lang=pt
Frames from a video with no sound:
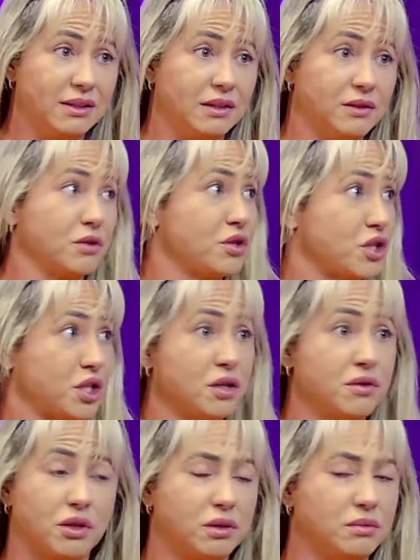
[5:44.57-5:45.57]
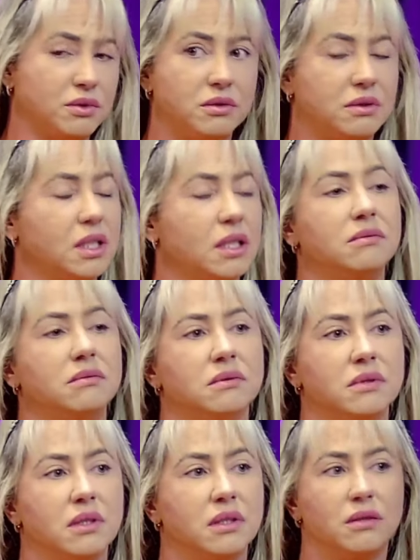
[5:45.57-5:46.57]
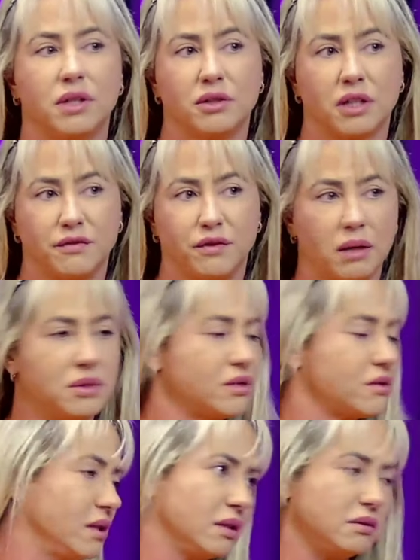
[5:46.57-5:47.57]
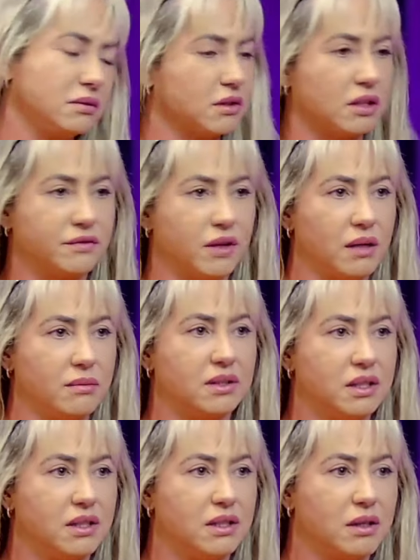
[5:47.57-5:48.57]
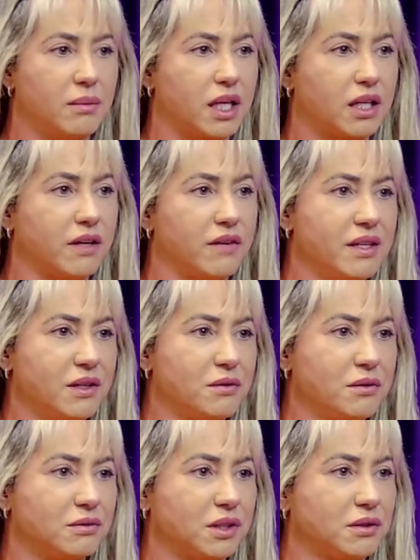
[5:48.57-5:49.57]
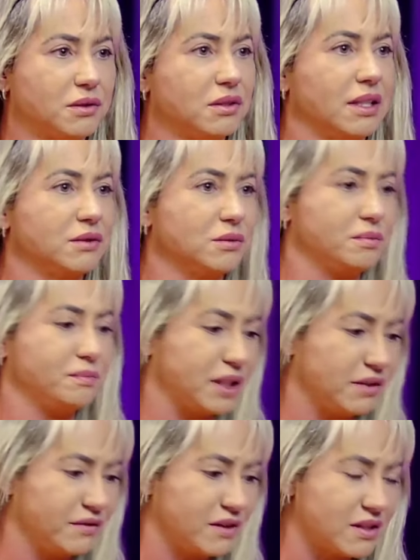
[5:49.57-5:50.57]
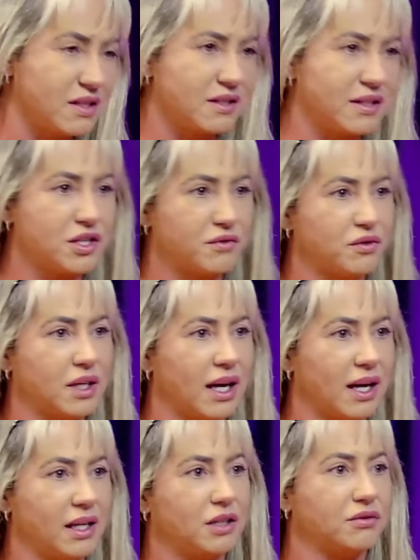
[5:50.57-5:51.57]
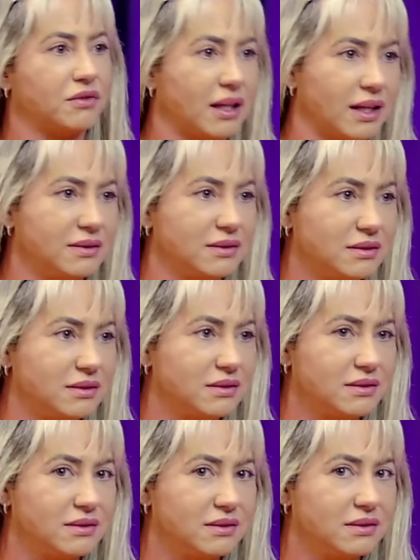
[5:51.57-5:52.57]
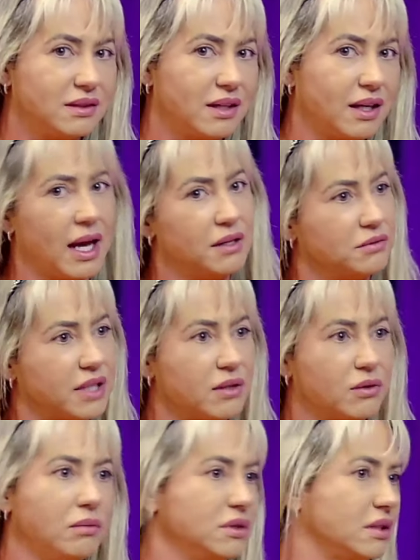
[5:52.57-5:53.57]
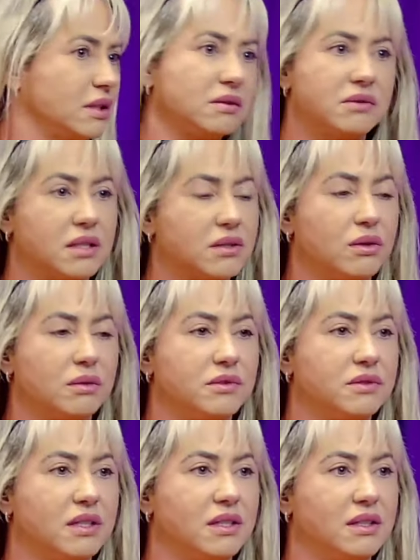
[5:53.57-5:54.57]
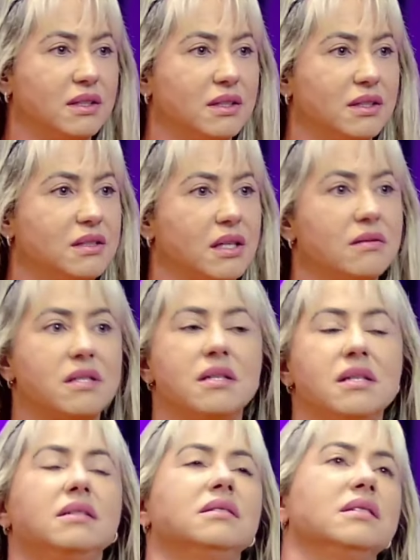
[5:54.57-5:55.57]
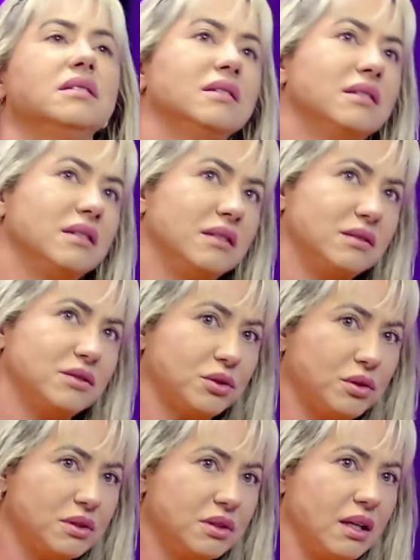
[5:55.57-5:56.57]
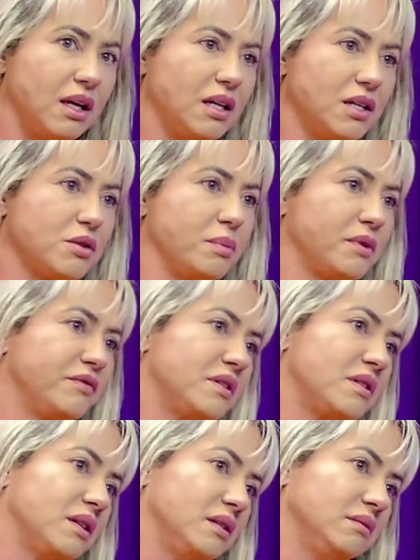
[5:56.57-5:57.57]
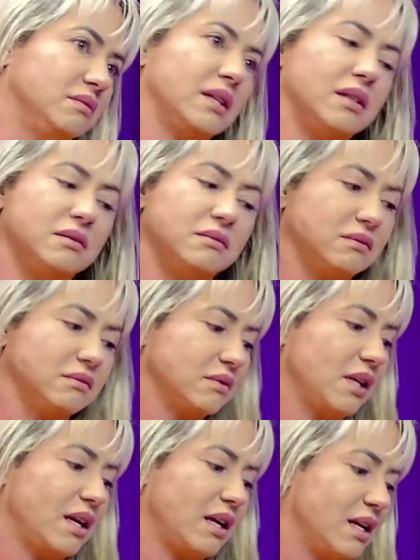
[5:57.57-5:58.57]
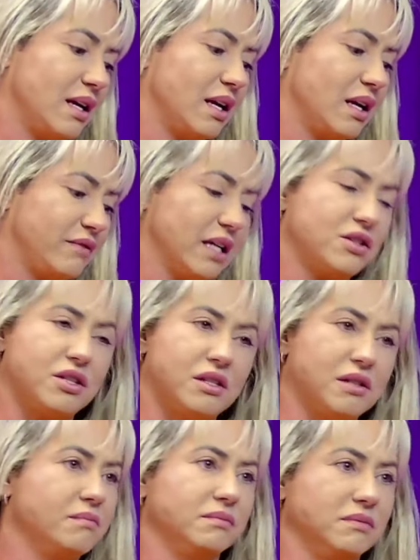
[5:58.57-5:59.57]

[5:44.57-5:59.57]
Teus tios, todo mundo? Não. Não tem outra forma? Eu disse, não, não tem outra forma. Como é que tu vai vender um conteúdo lá no Privacy sem divulgar ele que tu tá lá? Ela, é não tem como, não, não tem como. Então, assim, toda a sua profissão, ela, ela, ela vai te.